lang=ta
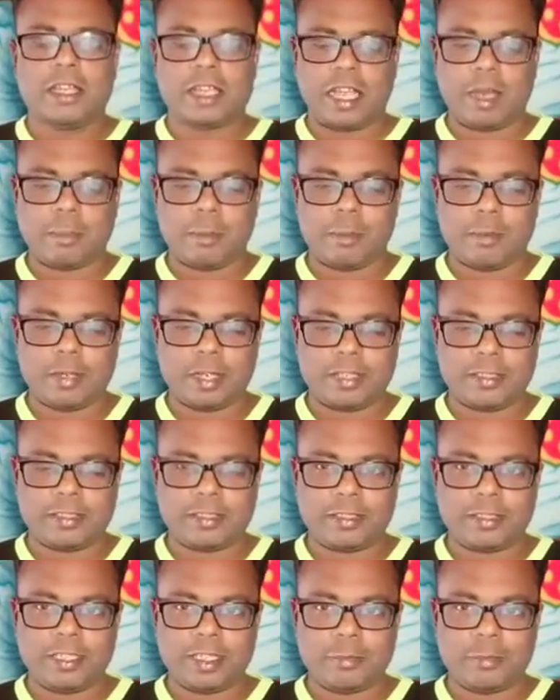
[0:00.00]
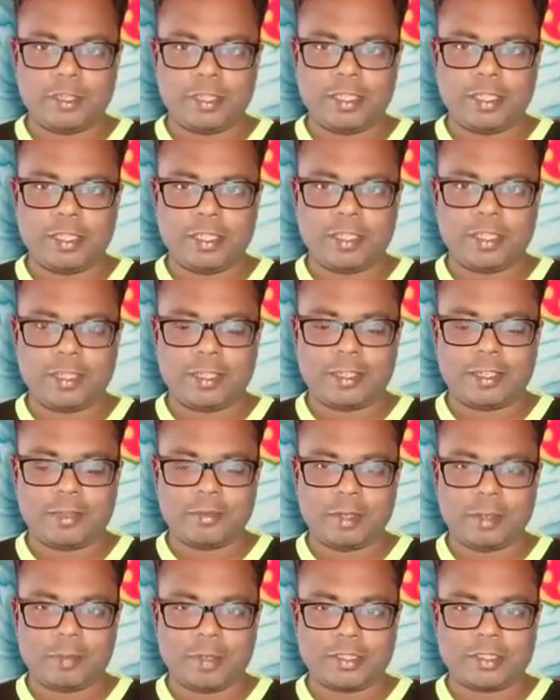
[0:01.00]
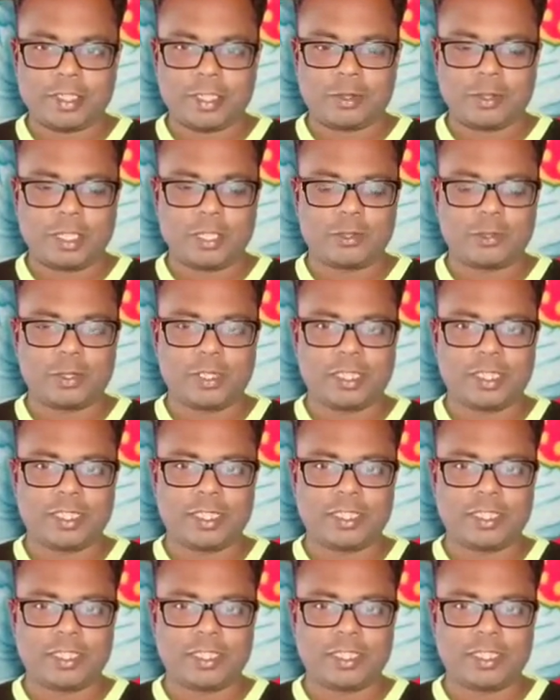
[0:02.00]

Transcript: நான் போய் உட்காந்துருந்தேன் அமைதியாக யாரும் நம்மளை பார்த்துடக்கூடாது சொல்லிட்டு